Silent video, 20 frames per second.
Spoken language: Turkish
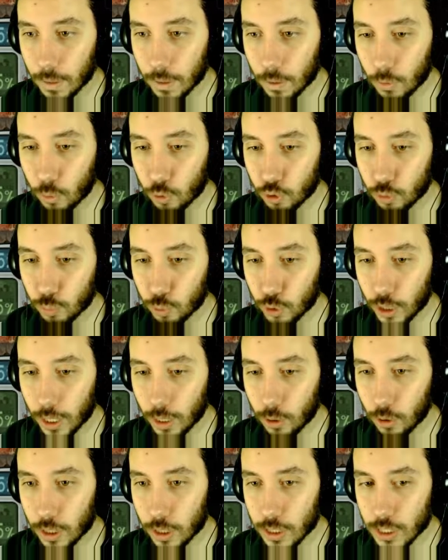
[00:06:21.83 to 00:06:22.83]
Onu buraya
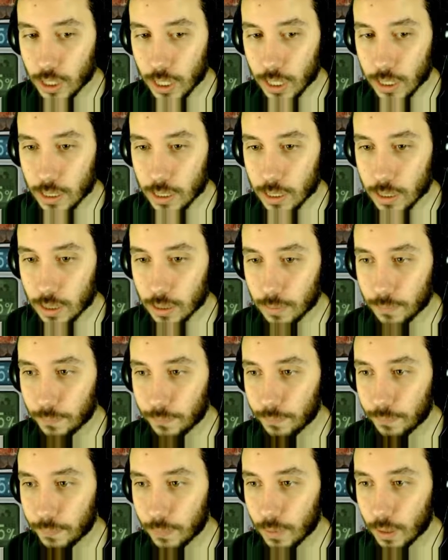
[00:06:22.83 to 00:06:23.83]
koyacağız.
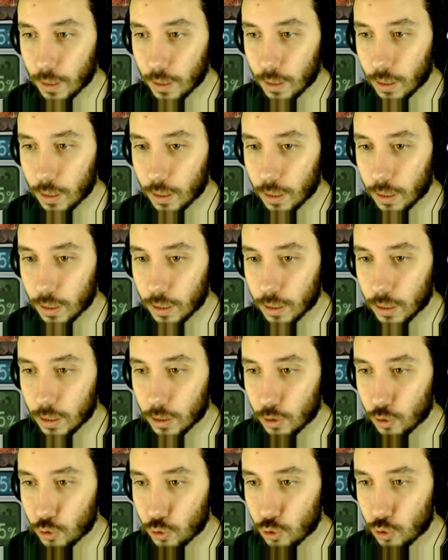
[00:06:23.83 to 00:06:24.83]

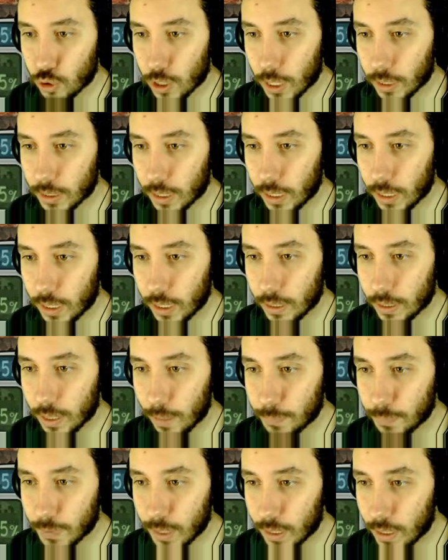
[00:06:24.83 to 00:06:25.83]
Şu sandalyeyi
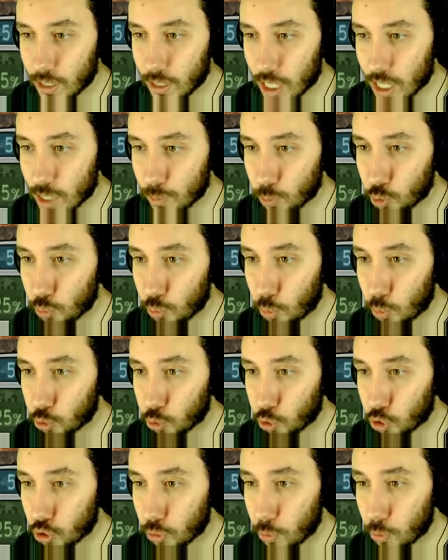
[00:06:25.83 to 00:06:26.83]
raptiyeleyeceğiz. Bunun
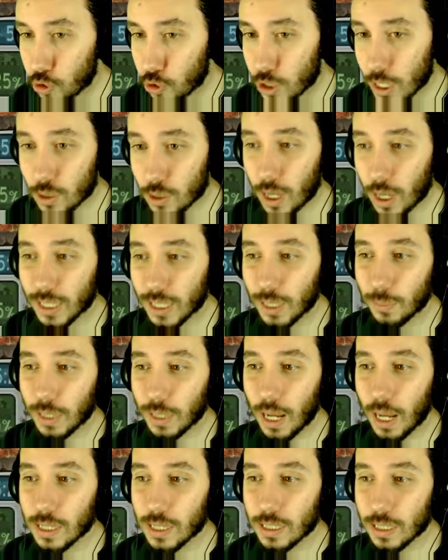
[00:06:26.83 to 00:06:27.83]
motorunu bulacağız. Adamın
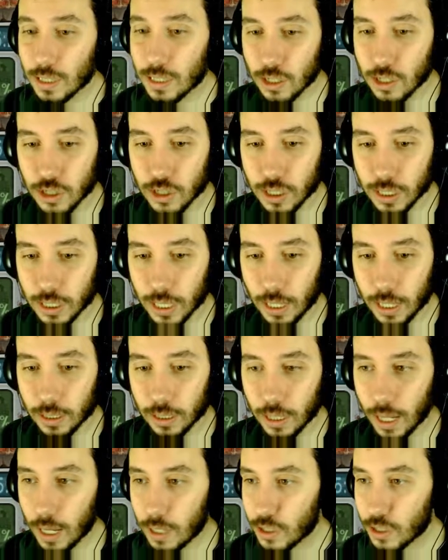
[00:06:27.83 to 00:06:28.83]
ağzına sıçtık yani.
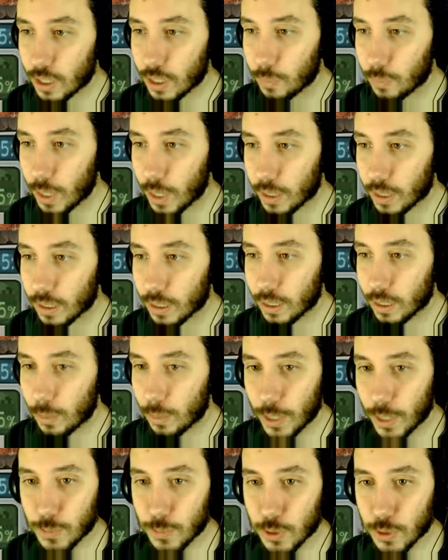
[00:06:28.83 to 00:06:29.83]
Her şeyi bir anda yine
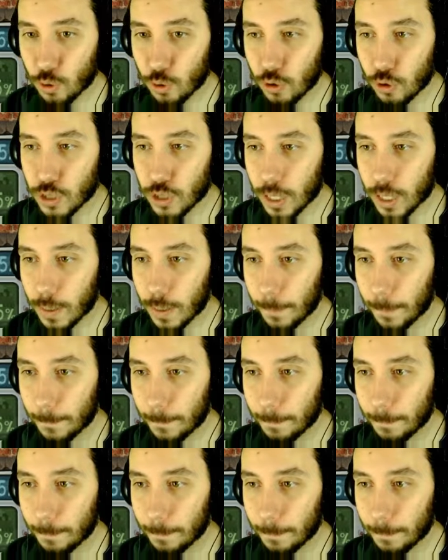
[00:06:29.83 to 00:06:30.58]
peş peşe olacak.